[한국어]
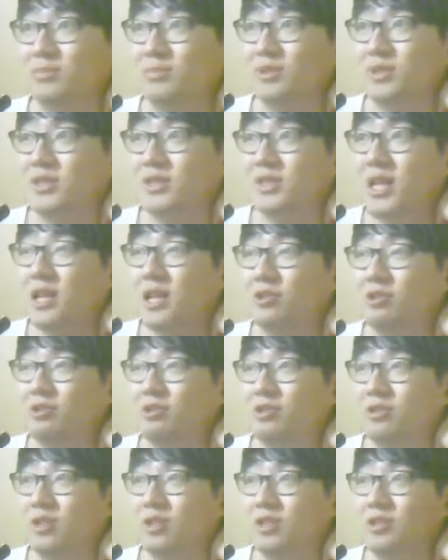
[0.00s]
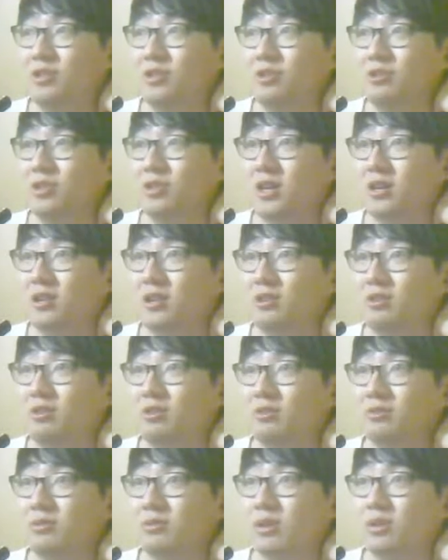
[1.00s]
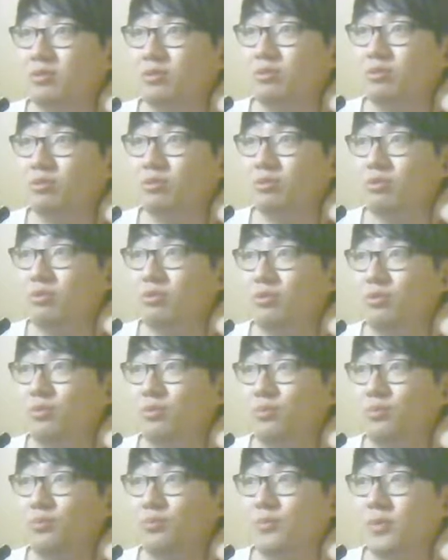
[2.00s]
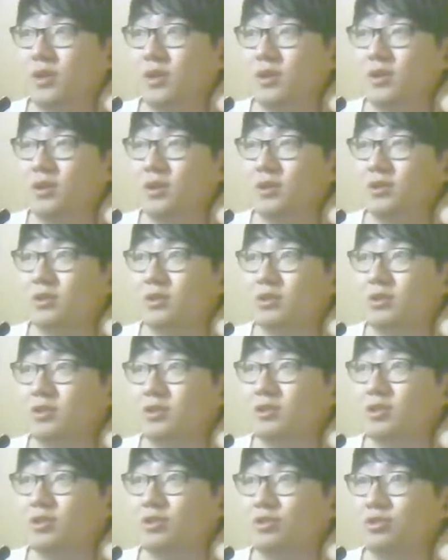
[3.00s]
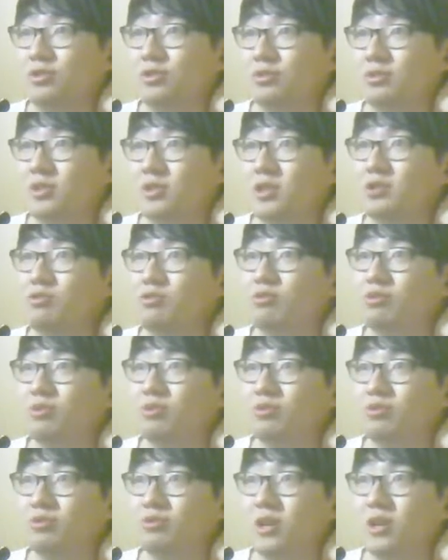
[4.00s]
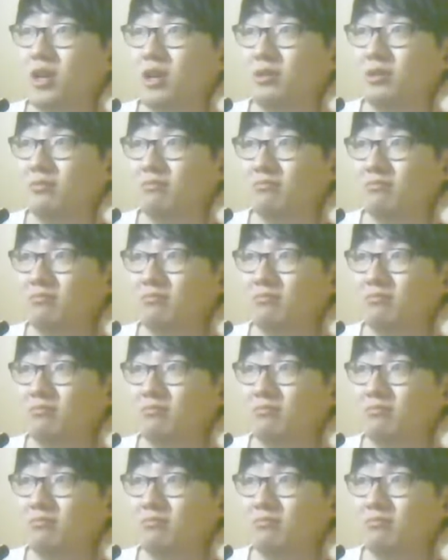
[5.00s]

4년 뭐 전에 실현 당했던 애도 그렇고 그러니까 저는 친구들 중에